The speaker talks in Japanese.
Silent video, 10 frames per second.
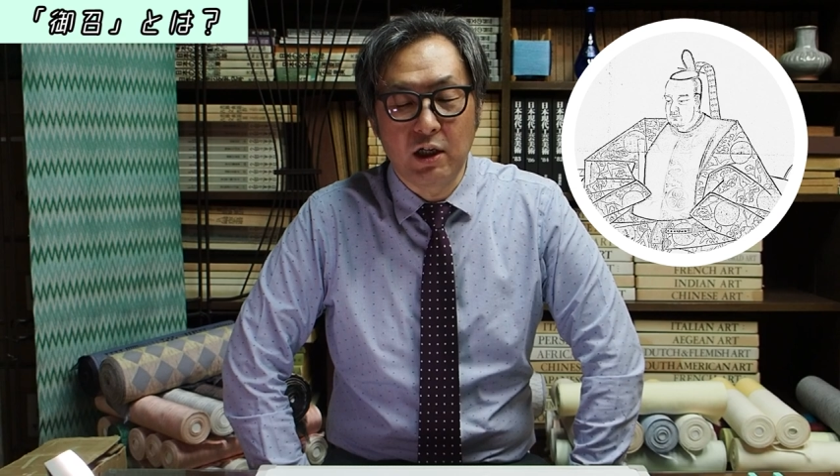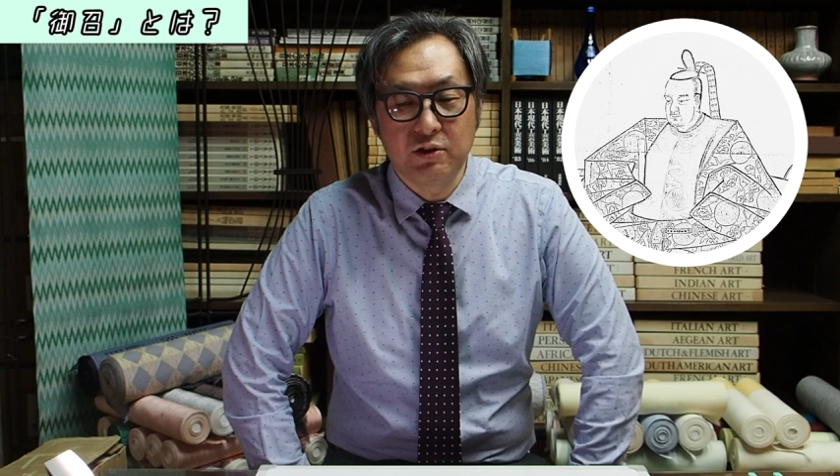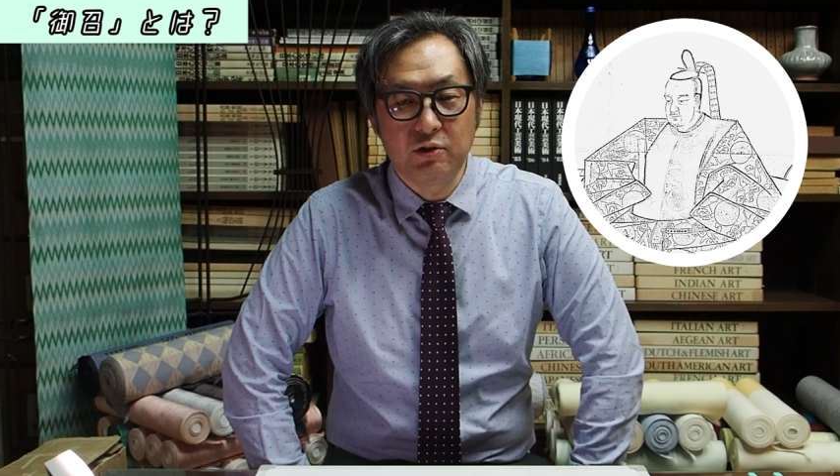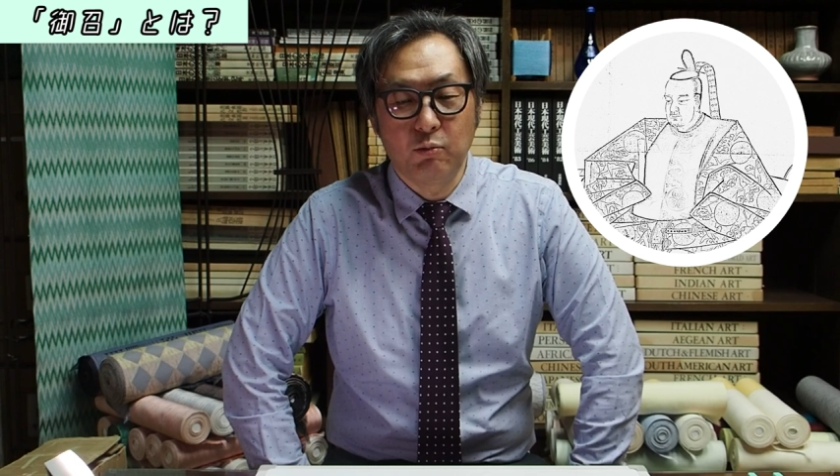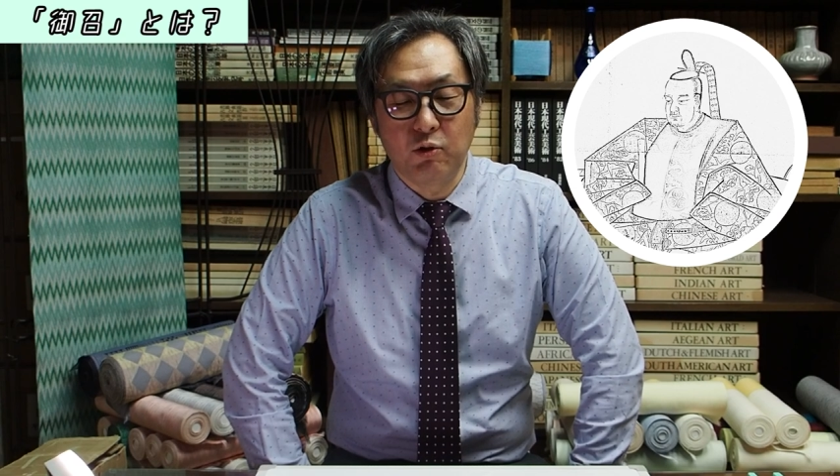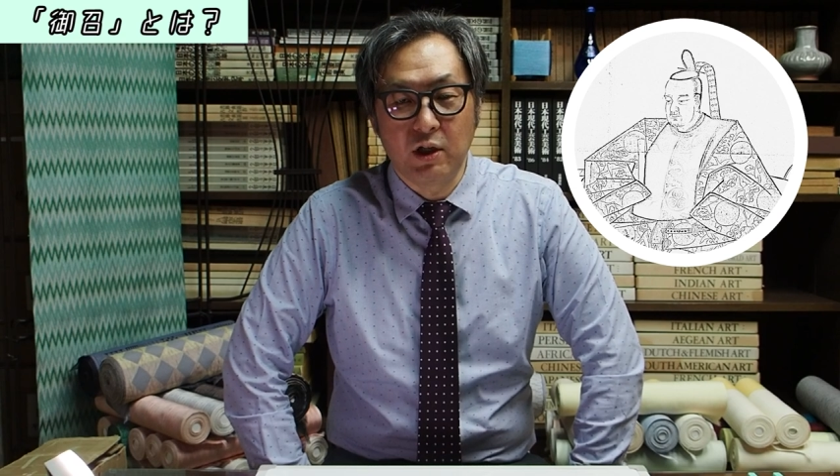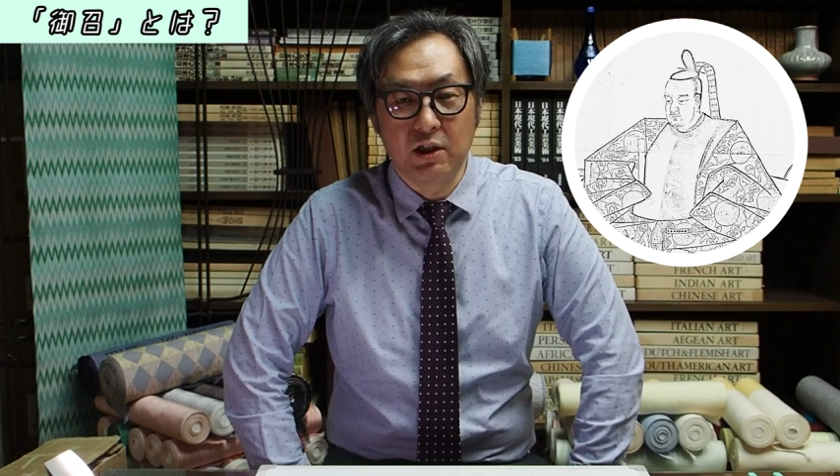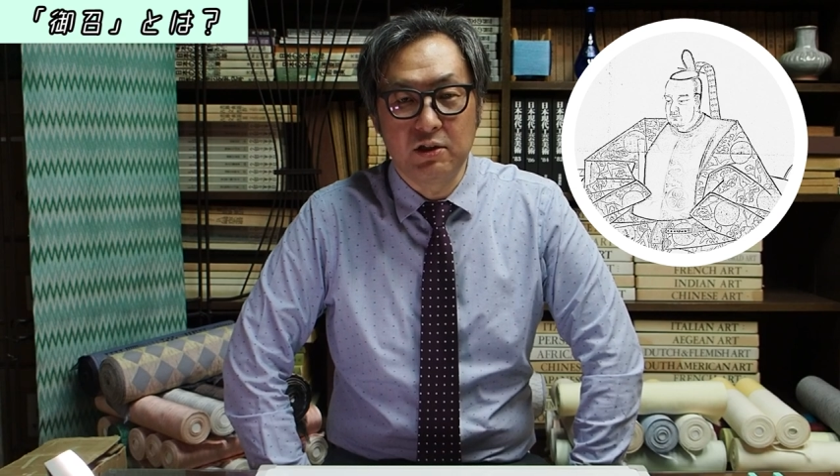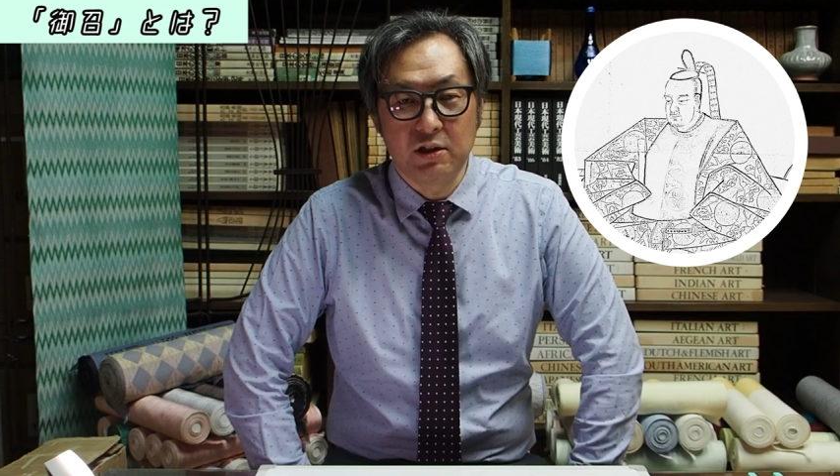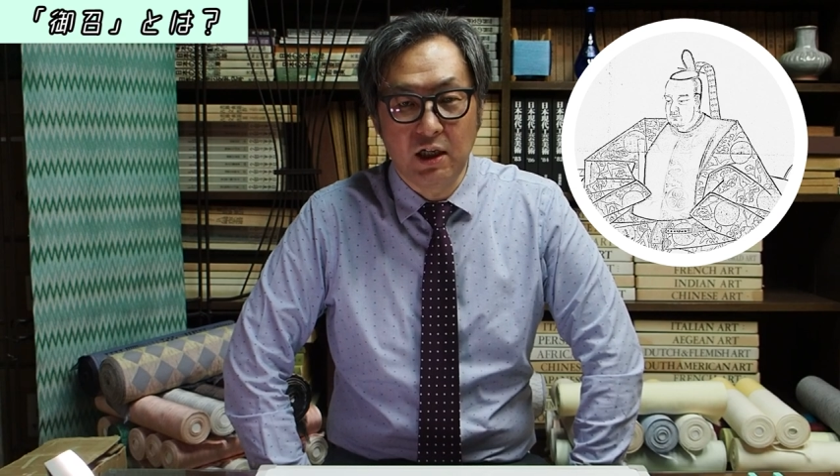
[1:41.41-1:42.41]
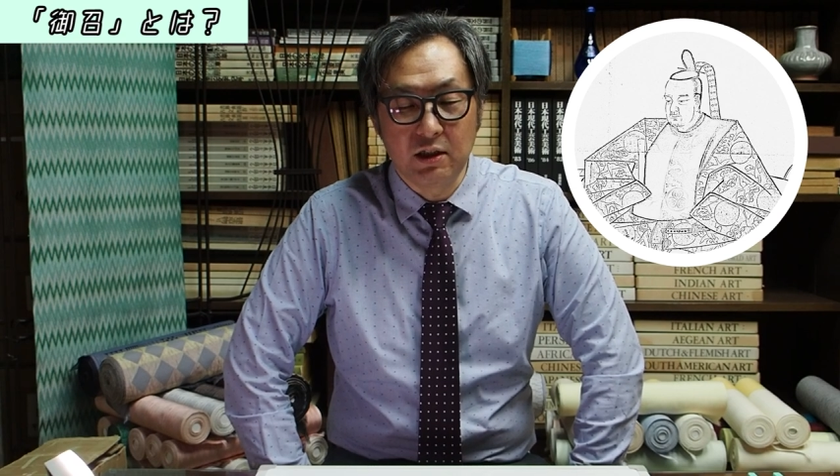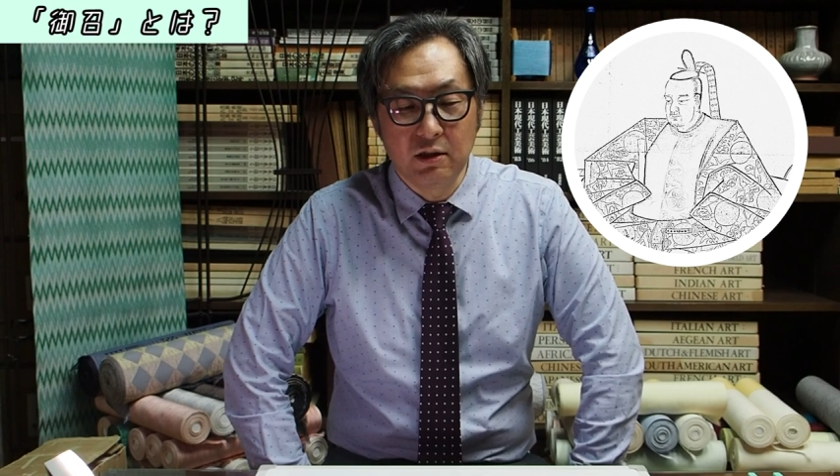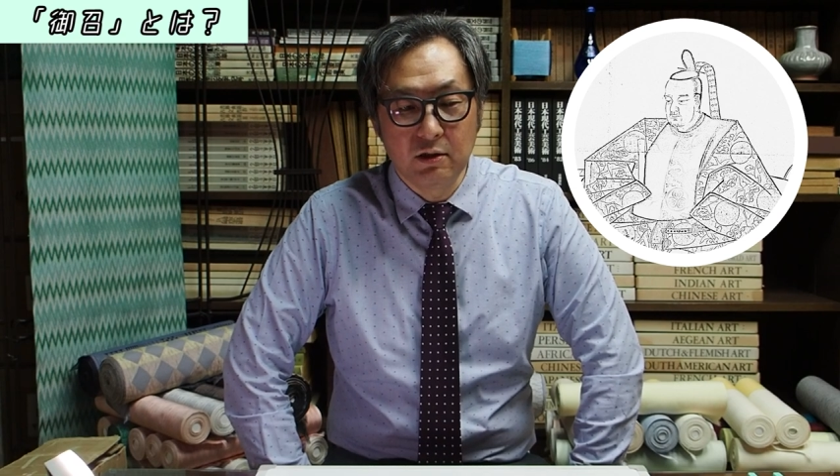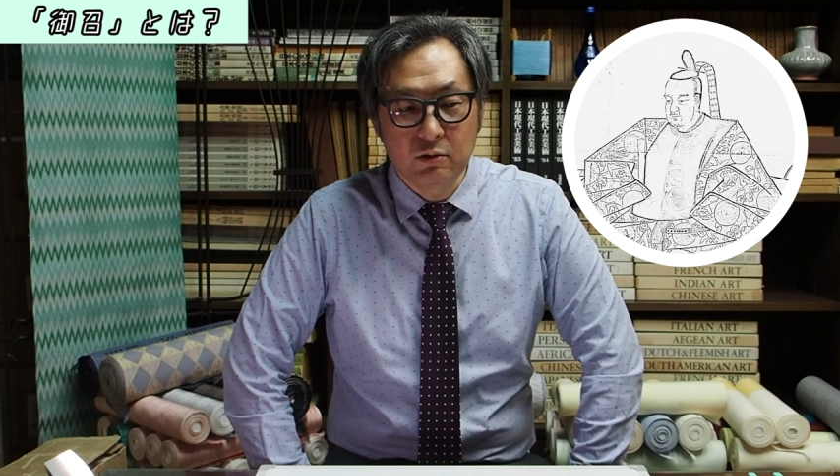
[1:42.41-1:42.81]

ラジオもない時代、